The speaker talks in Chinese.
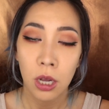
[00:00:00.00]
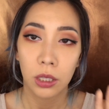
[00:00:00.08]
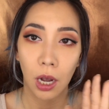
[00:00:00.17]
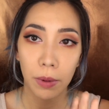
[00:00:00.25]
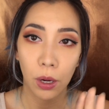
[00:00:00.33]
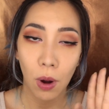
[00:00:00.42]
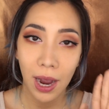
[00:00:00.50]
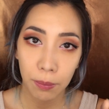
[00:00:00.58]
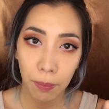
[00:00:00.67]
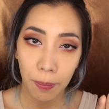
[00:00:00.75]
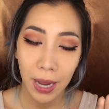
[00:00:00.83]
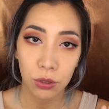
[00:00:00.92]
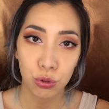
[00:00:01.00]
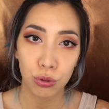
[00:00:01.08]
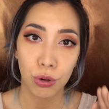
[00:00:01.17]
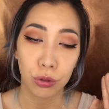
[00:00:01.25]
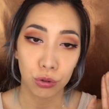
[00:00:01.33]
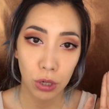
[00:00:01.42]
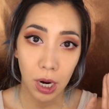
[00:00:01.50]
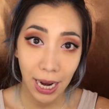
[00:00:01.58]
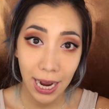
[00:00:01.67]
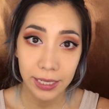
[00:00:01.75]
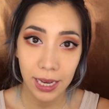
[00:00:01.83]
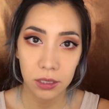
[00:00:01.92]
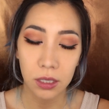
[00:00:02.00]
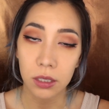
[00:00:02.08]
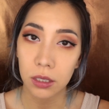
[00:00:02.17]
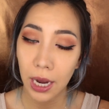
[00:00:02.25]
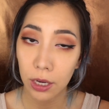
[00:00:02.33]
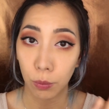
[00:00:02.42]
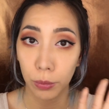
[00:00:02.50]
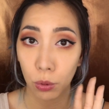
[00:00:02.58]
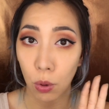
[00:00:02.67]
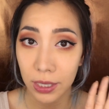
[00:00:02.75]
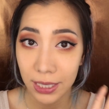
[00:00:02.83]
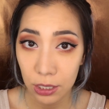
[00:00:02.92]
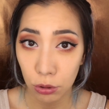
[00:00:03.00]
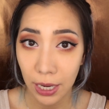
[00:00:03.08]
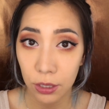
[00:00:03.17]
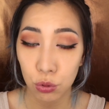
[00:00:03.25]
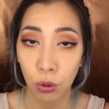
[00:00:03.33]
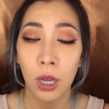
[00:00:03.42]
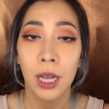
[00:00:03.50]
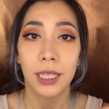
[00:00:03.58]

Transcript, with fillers: 然后每画一半的时候呢，就要看一下镜子，看有没有画下手太重。